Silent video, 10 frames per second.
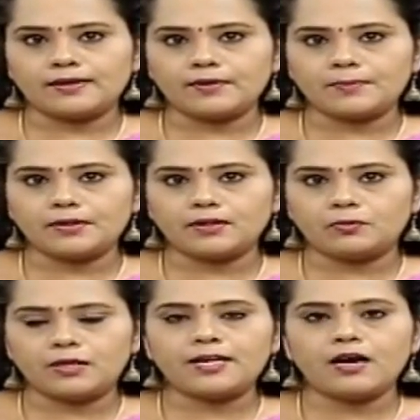அறிவிப்பு
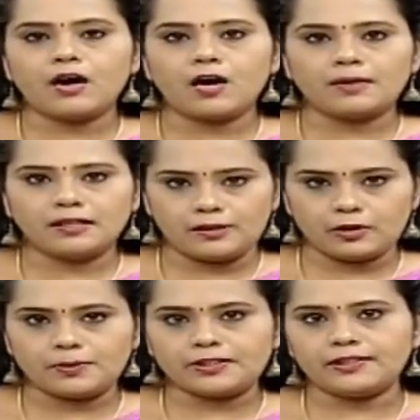வெளியாகாமல்
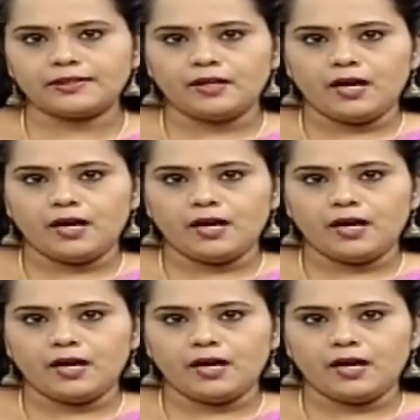இருப்பது